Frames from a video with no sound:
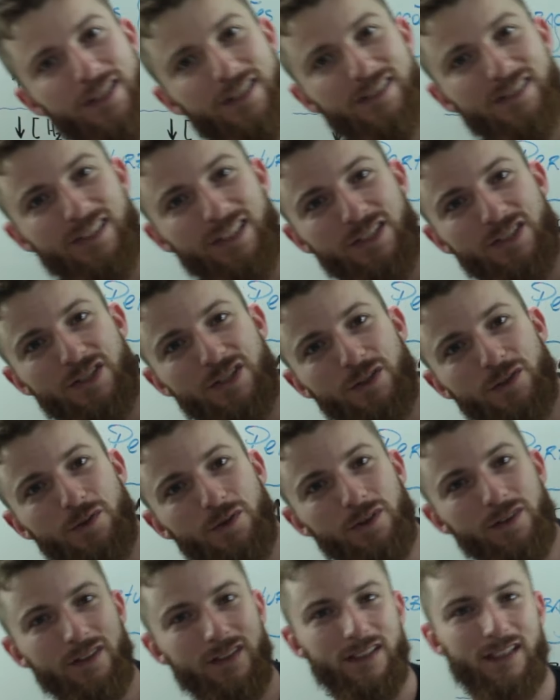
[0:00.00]

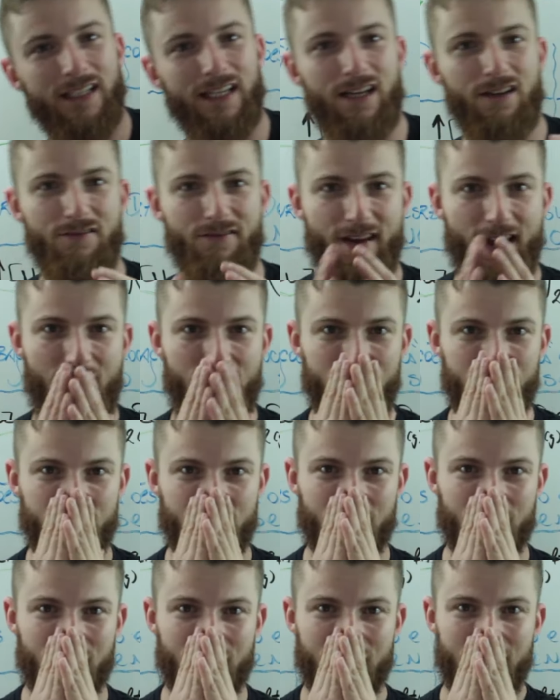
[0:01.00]
Sentido
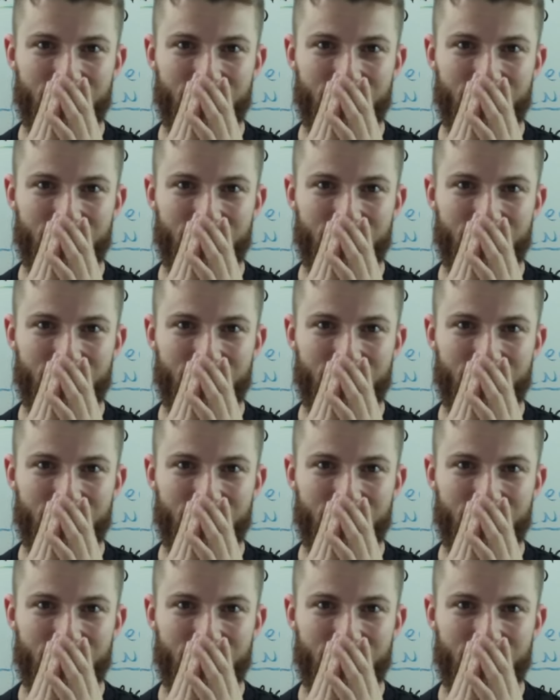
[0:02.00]
inverso.